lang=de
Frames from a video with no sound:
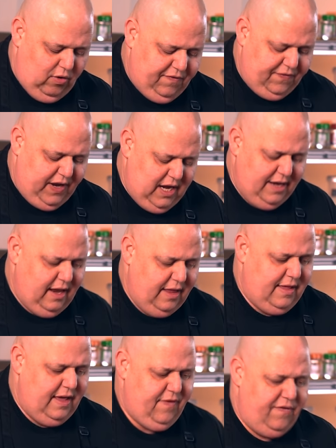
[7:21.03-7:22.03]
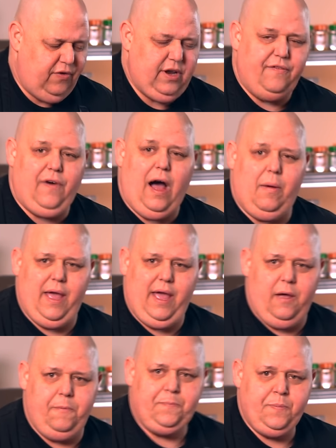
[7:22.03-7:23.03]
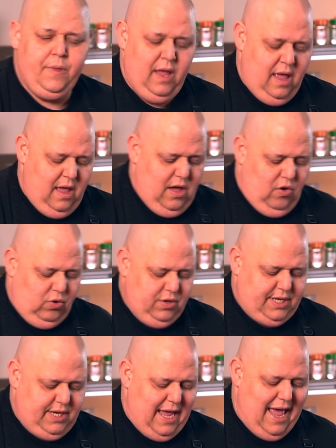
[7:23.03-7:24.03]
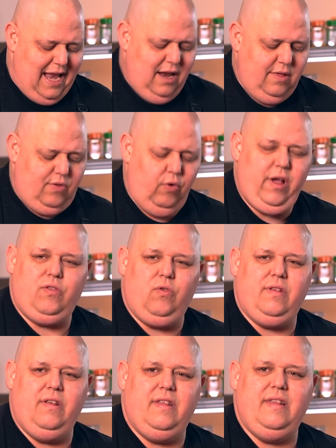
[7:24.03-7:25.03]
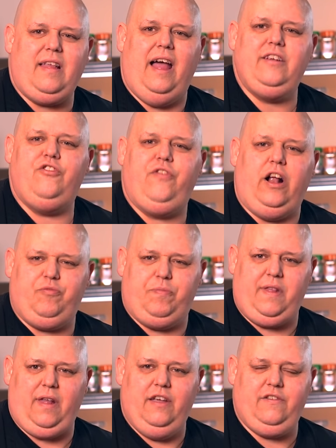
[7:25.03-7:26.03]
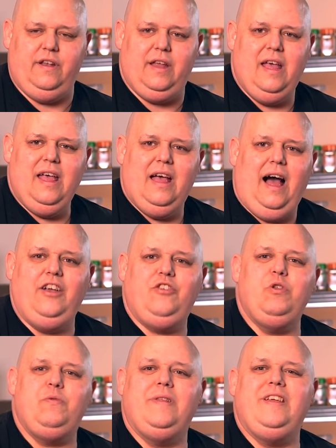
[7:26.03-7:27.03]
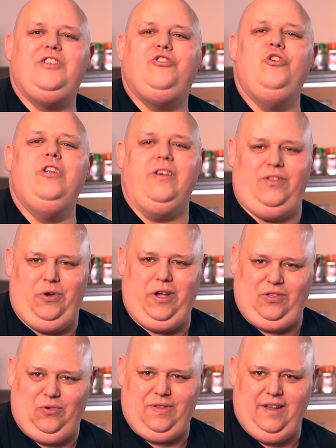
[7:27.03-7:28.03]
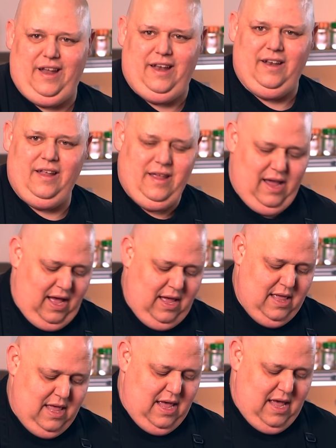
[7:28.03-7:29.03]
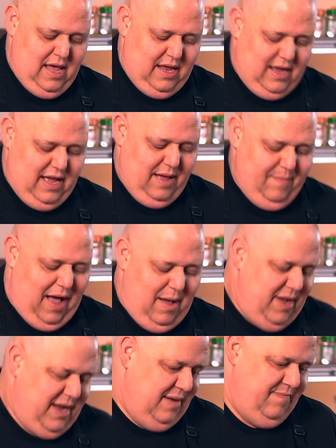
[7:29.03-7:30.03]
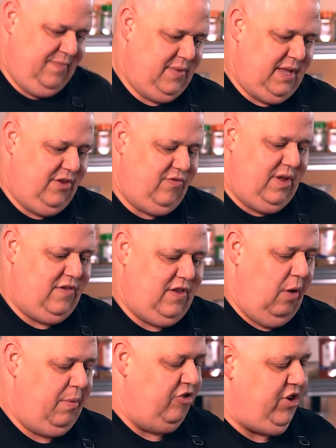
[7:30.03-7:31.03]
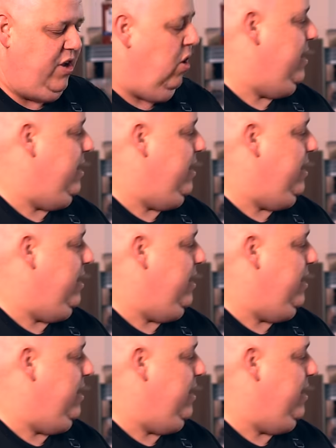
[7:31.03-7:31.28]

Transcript: und viel intensiver von der Farbe her. Und die helle Sojasauce ist eigentlich falsch bezeichnet. Eigentlich müsste man sie dünne Sojasauce nennen. Ja? Ähm, aber die, ich glaube, da steht auch